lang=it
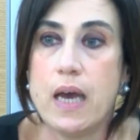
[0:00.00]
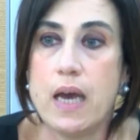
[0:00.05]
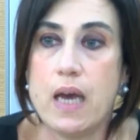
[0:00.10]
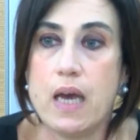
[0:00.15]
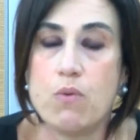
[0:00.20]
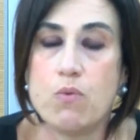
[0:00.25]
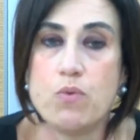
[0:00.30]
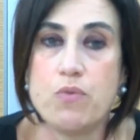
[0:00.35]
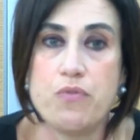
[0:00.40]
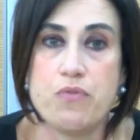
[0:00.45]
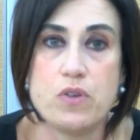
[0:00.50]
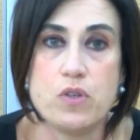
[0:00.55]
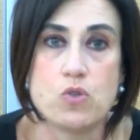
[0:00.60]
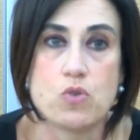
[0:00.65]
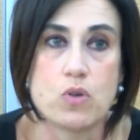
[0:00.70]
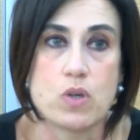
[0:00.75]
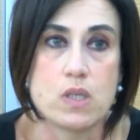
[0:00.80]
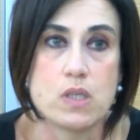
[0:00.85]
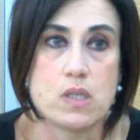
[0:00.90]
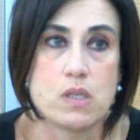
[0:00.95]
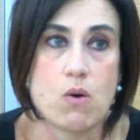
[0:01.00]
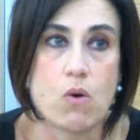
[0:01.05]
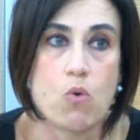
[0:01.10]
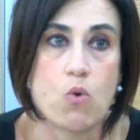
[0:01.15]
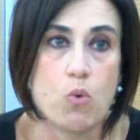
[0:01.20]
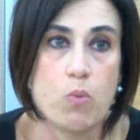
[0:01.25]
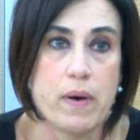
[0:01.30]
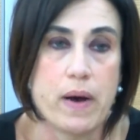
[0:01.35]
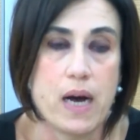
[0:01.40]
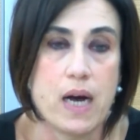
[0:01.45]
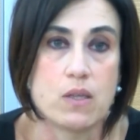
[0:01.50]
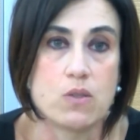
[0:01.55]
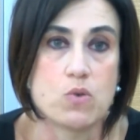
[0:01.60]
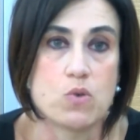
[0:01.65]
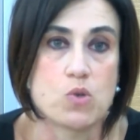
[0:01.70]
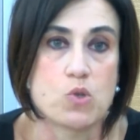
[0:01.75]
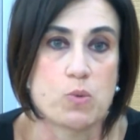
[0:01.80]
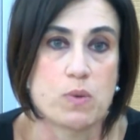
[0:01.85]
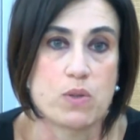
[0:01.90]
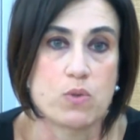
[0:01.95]
è un ufficio che si è
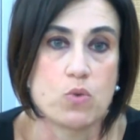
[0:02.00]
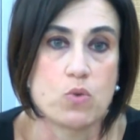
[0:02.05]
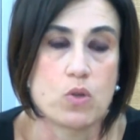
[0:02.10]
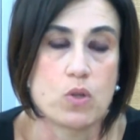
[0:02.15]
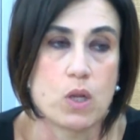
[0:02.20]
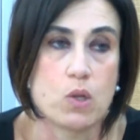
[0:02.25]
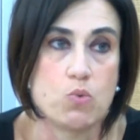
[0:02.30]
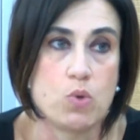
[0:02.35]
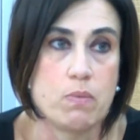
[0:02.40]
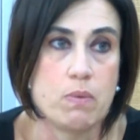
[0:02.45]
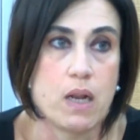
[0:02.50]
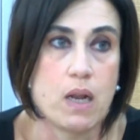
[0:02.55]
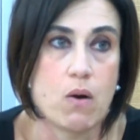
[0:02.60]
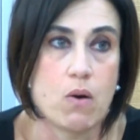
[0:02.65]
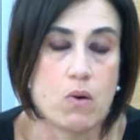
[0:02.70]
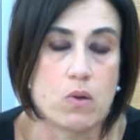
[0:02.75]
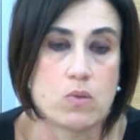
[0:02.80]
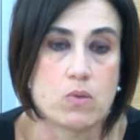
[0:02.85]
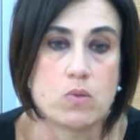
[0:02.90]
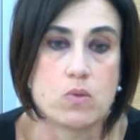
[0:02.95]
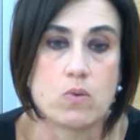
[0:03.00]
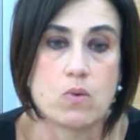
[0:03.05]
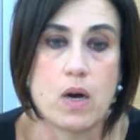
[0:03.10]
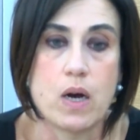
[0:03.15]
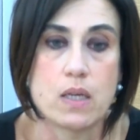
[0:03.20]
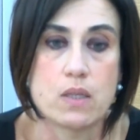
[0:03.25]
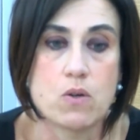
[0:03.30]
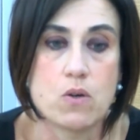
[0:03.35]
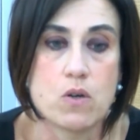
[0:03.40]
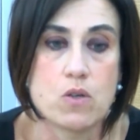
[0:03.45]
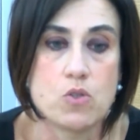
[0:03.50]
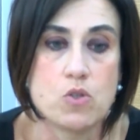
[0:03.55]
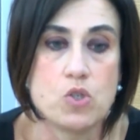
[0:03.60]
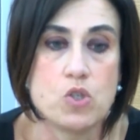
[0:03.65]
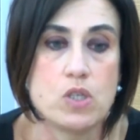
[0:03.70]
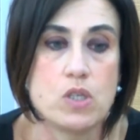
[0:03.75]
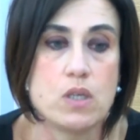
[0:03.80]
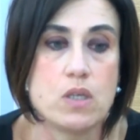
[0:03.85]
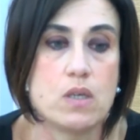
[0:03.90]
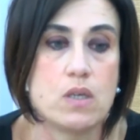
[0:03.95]
occupato soprattutto dal 2008 ad
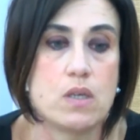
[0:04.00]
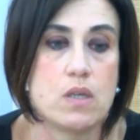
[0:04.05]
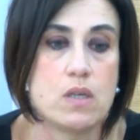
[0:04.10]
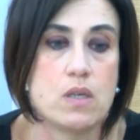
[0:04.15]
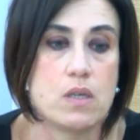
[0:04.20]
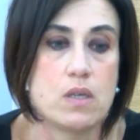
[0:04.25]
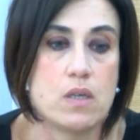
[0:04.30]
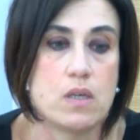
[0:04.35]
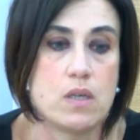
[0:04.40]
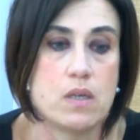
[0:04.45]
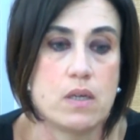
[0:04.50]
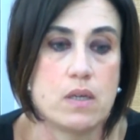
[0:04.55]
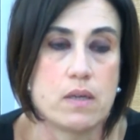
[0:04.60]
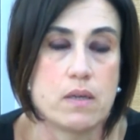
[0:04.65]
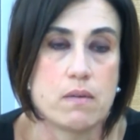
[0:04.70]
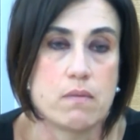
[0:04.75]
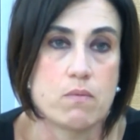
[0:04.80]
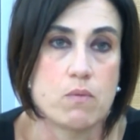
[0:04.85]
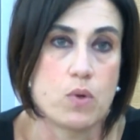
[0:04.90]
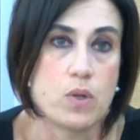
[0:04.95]
oggi, eh,